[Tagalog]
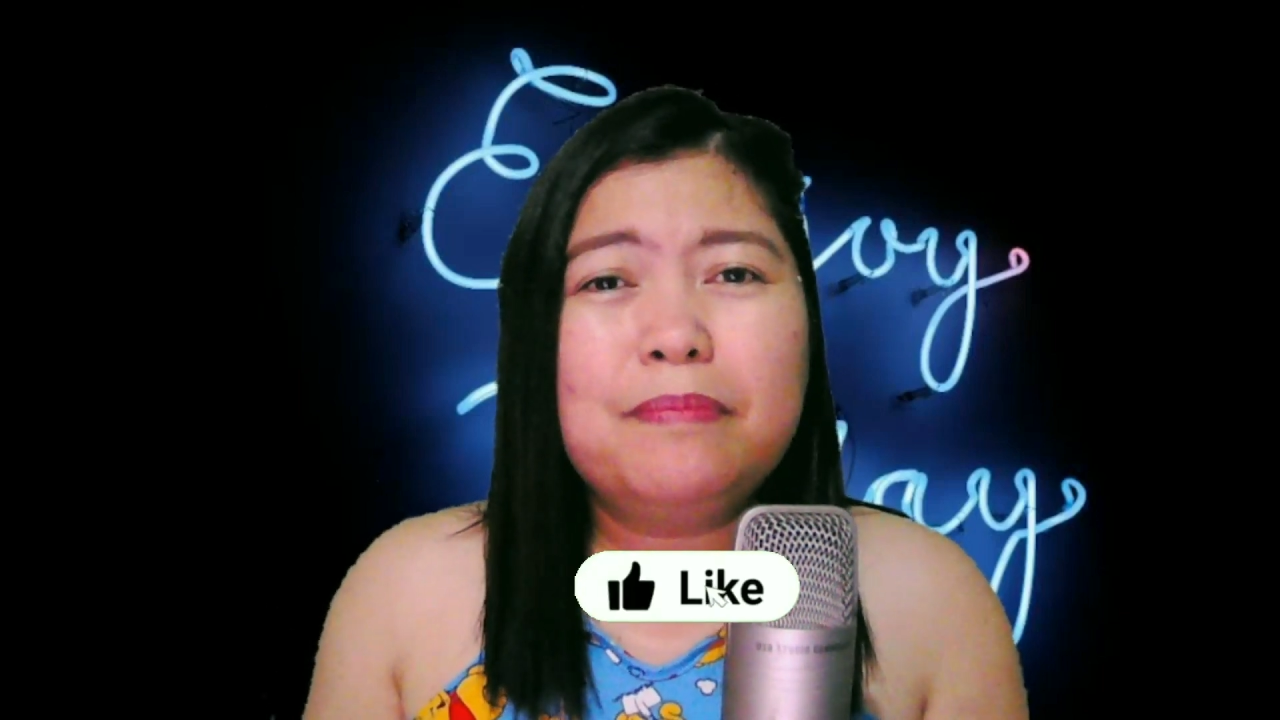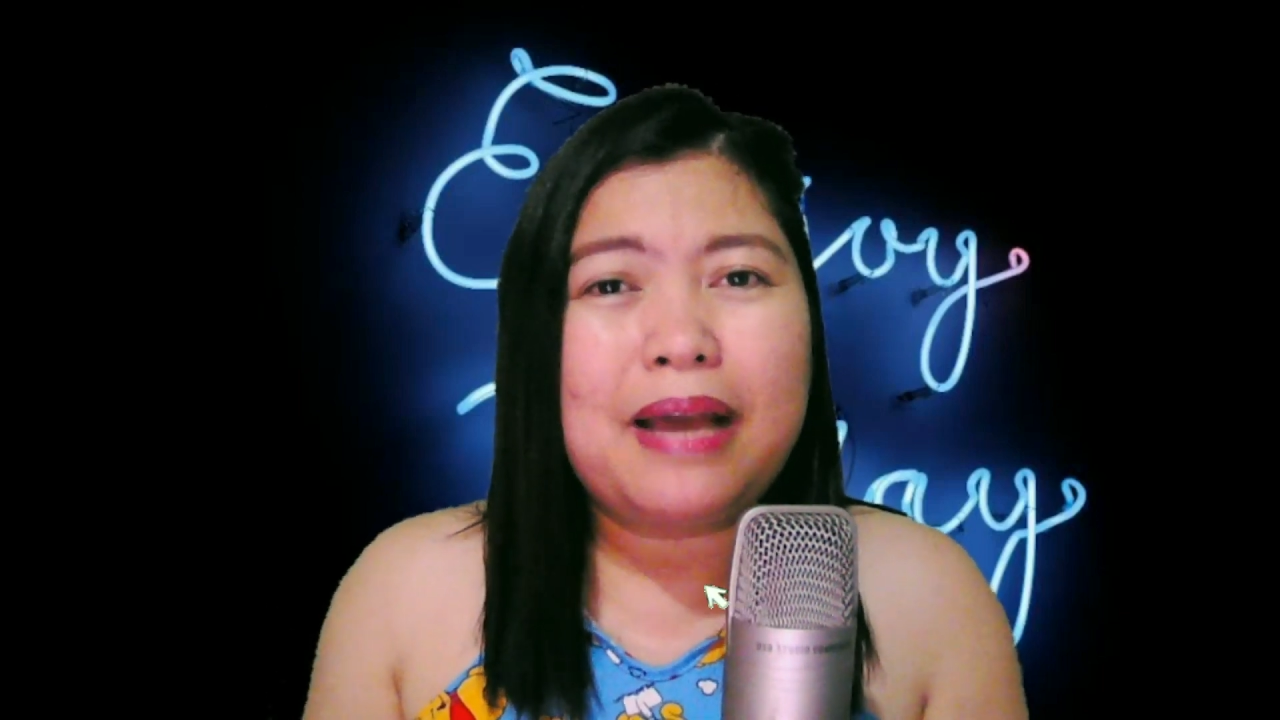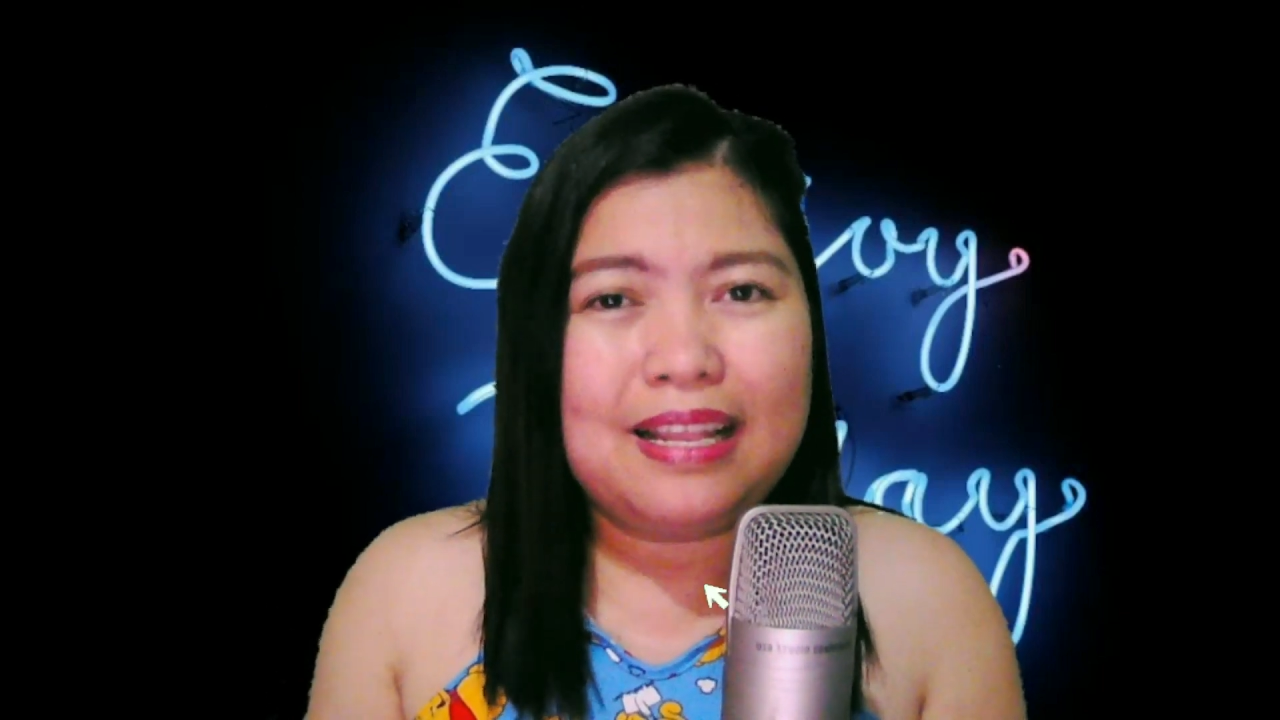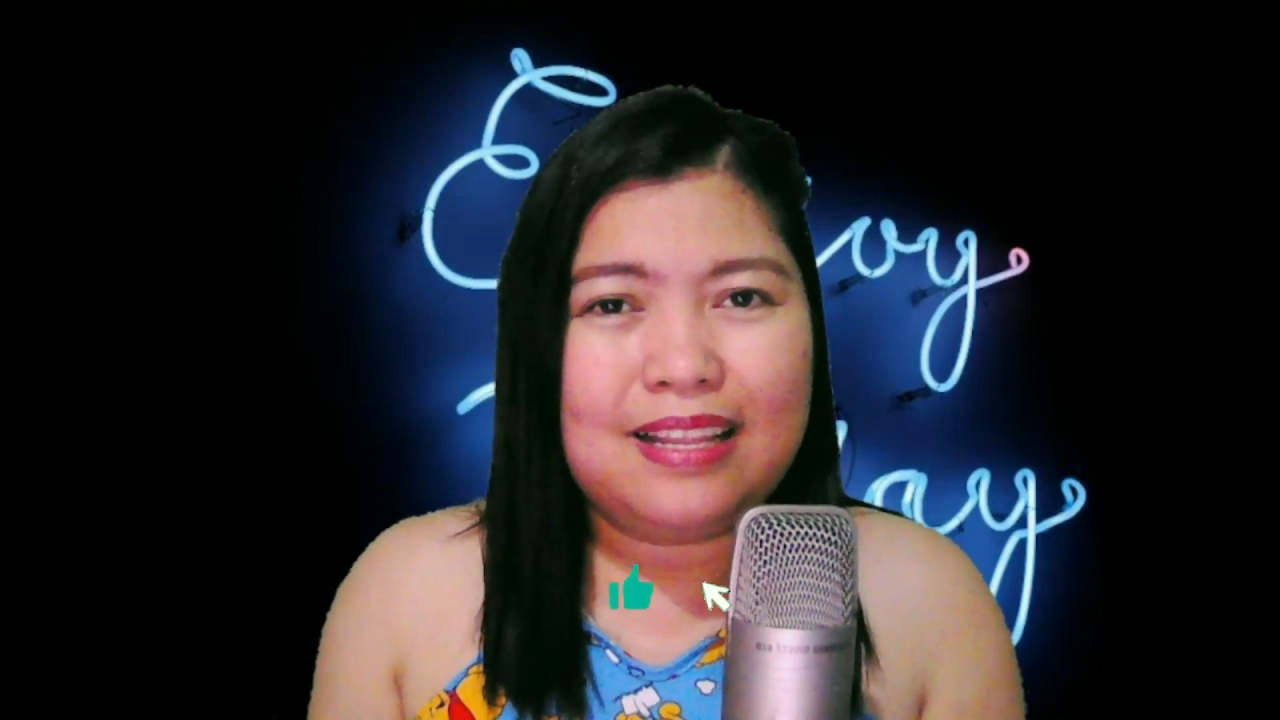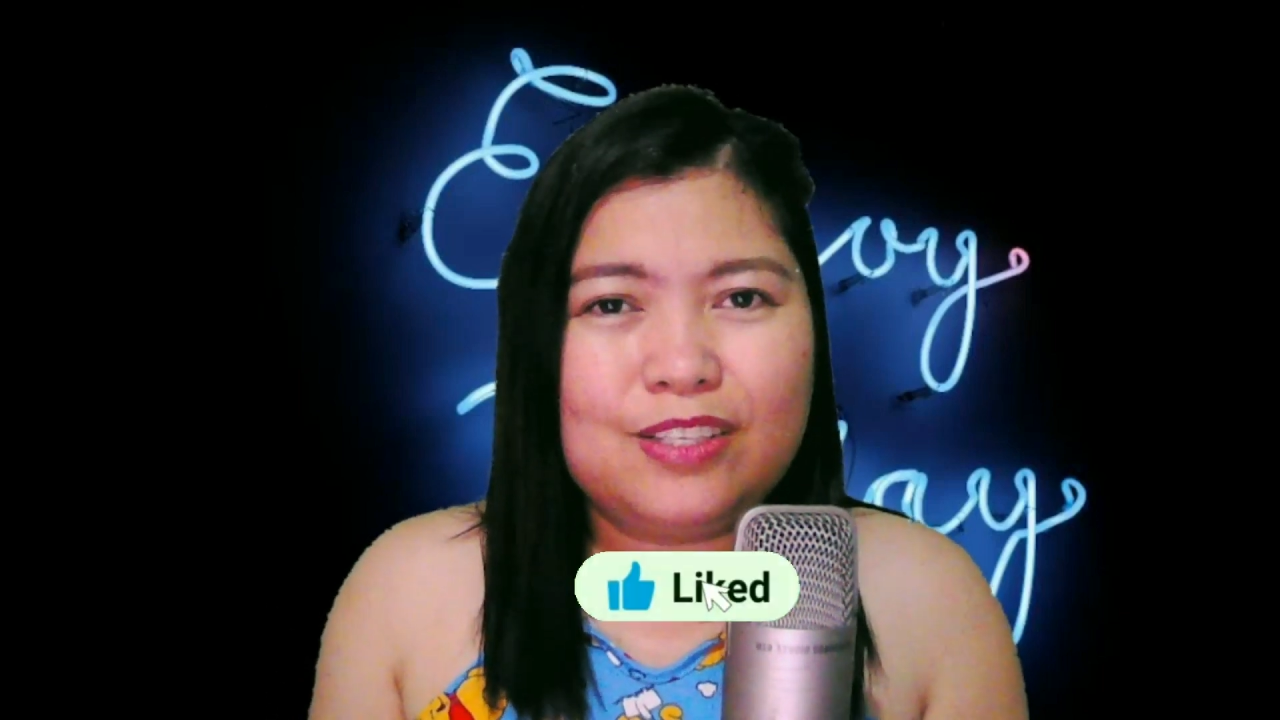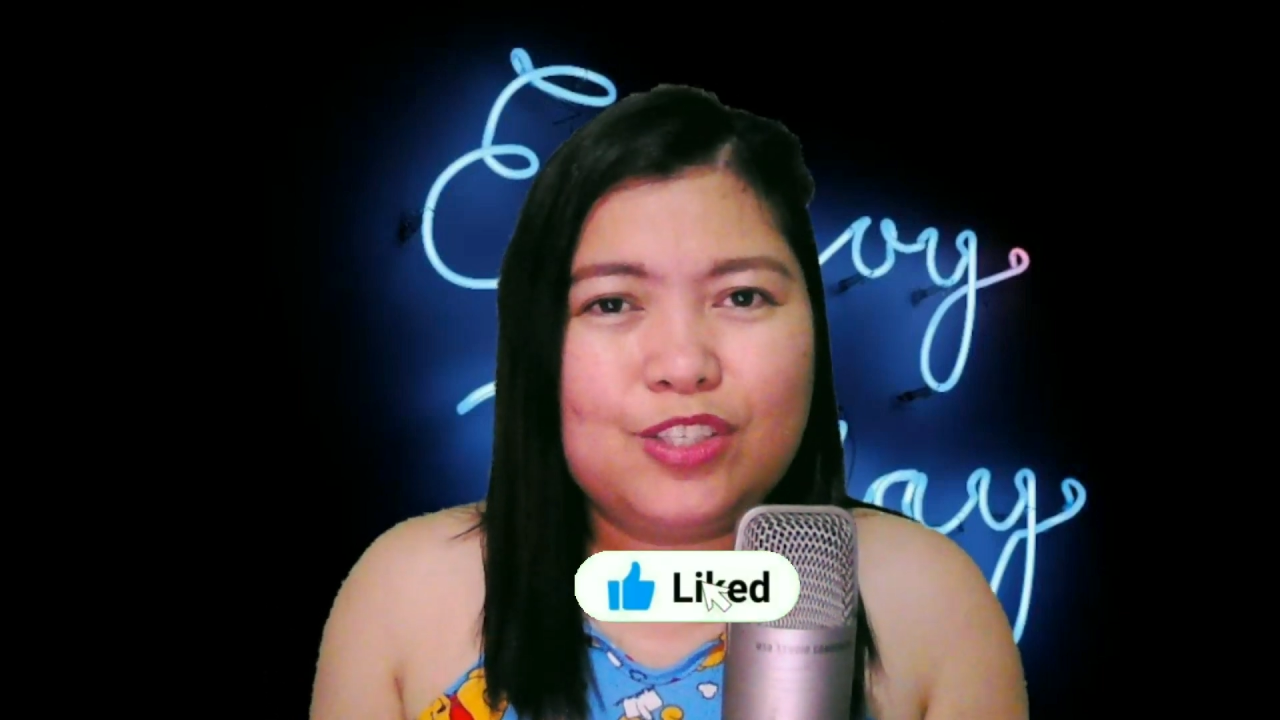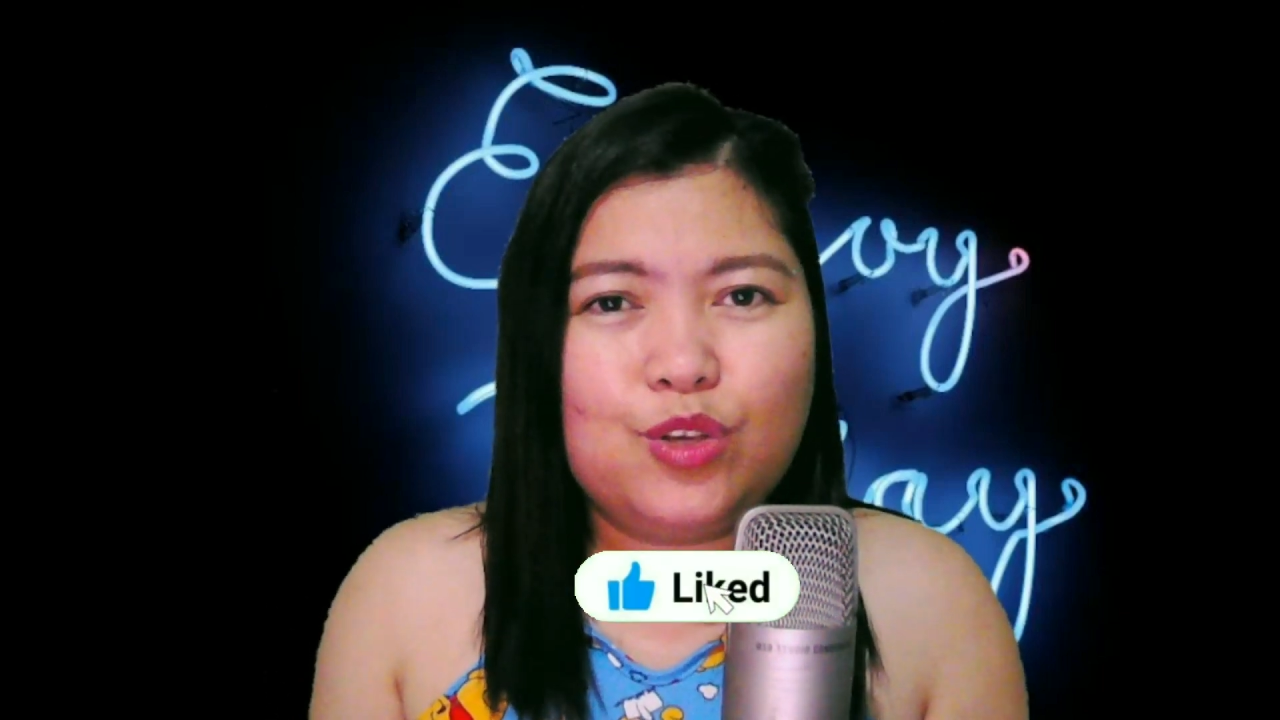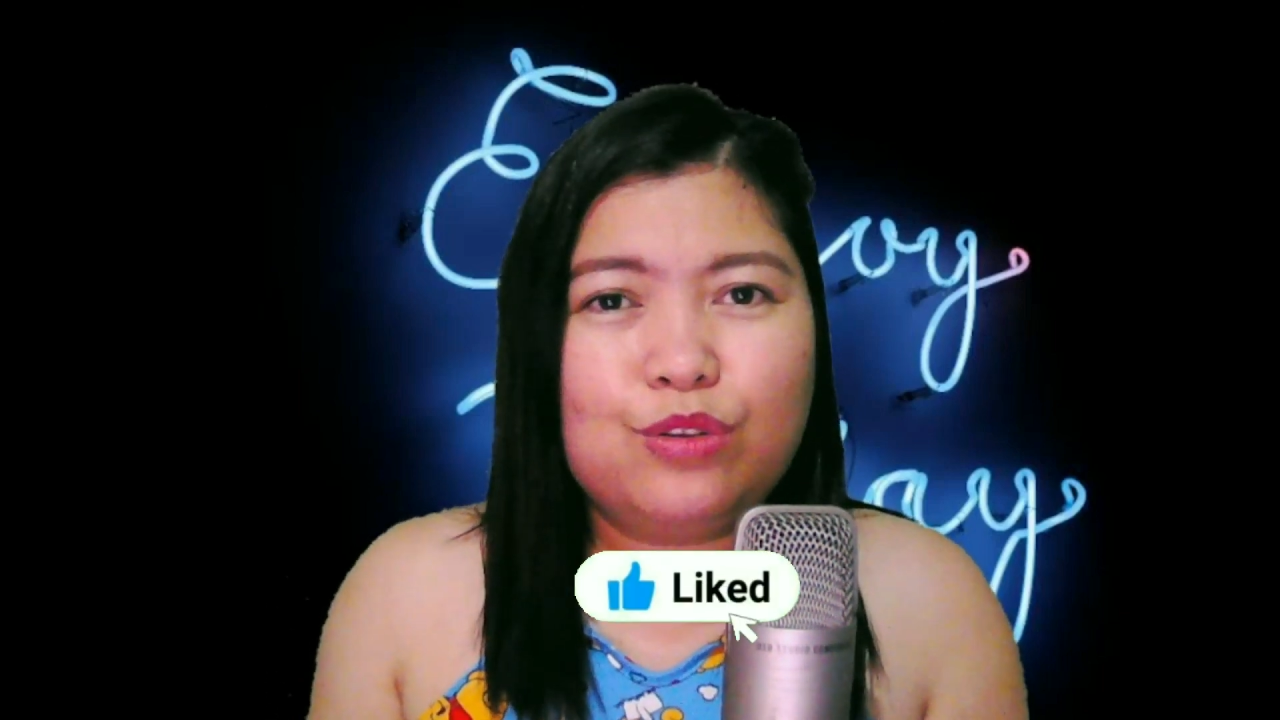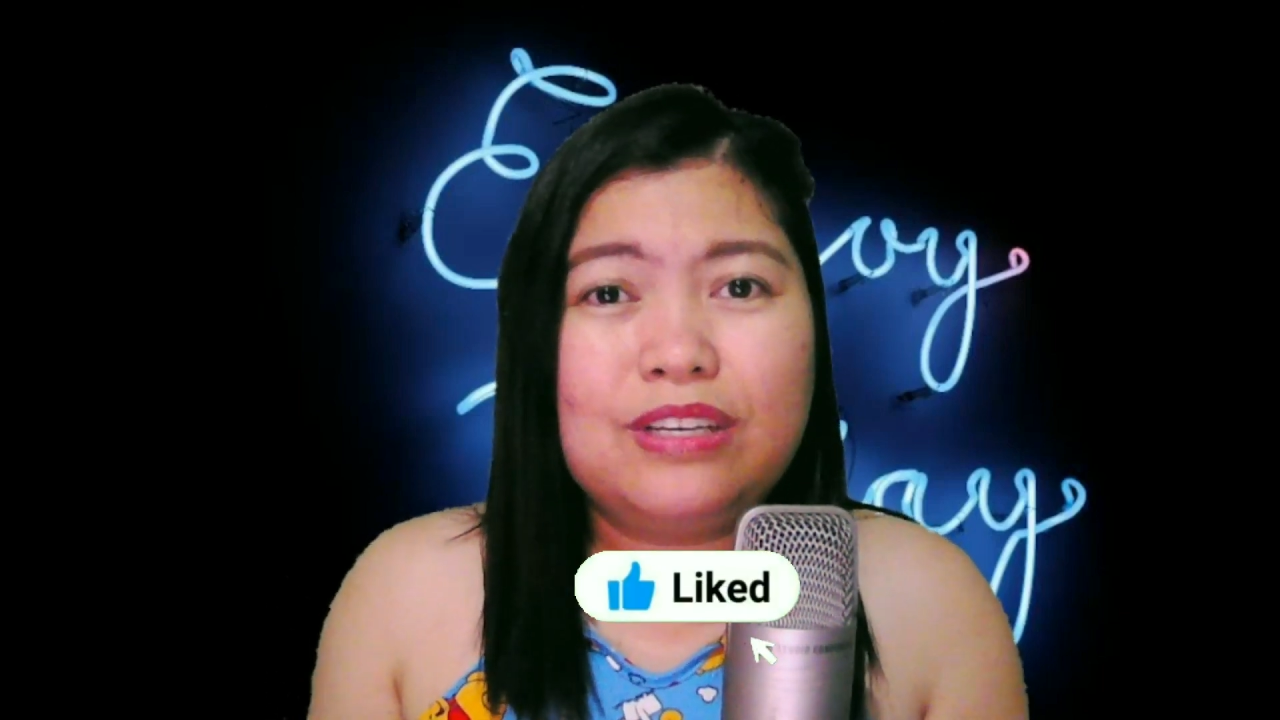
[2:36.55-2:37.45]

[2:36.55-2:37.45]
balance yung